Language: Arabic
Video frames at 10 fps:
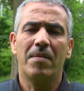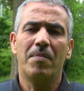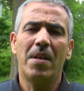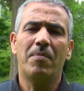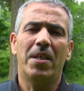
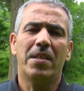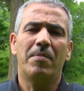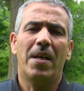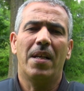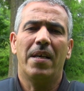من
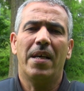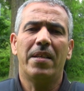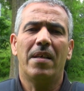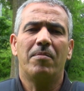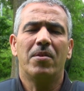المحتمل
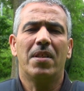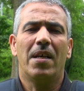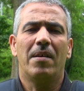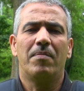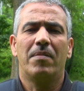أن
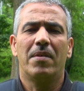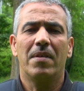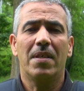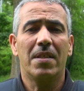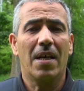المتهم
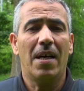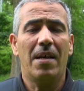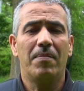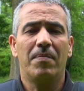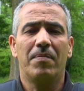قد
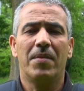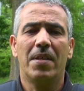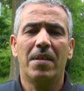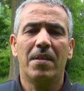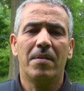قام
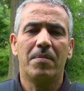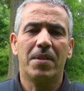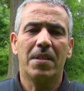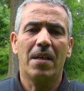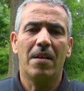
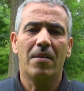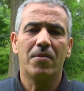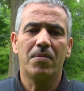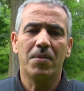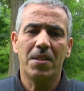
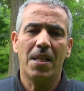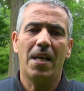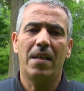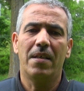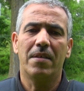بالتخلص من
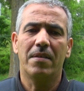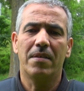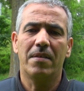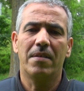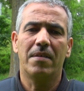سلاح
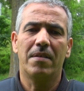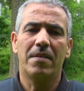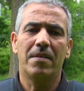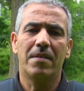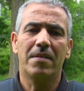
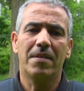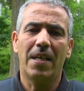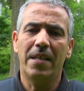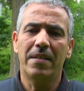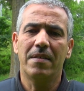
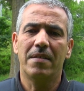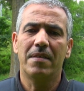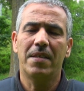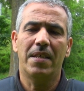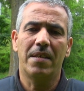الطعن
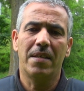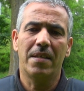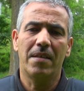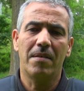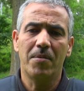يعني
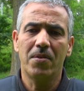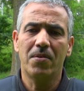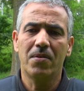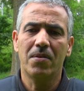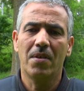
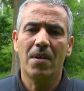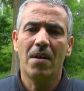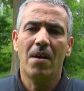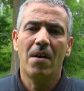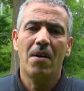الموس
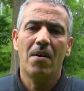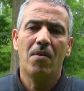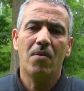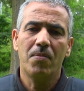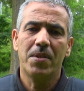
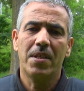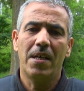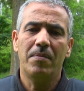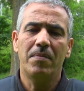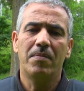
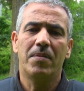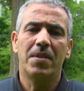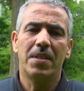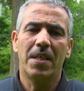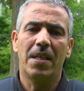والبسطام
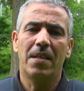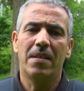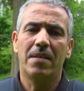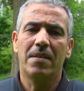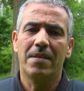ديال
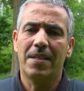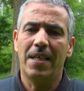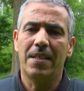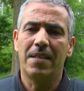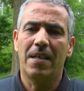
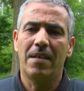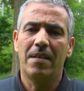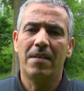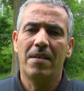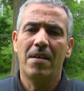الضحيه
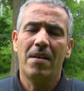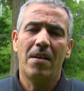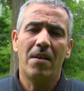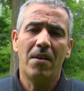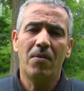
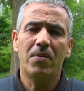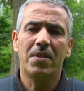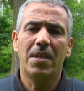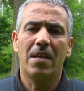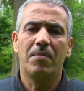اللون
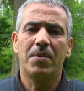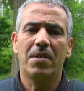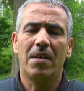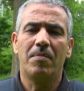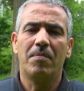ديال
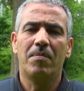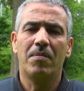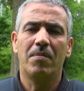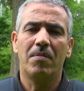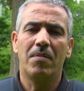البسطام
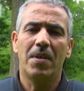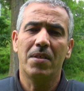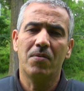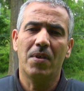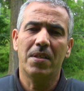
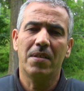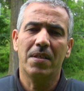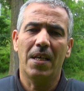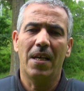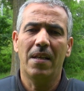اسود
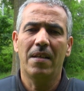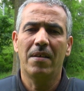كحل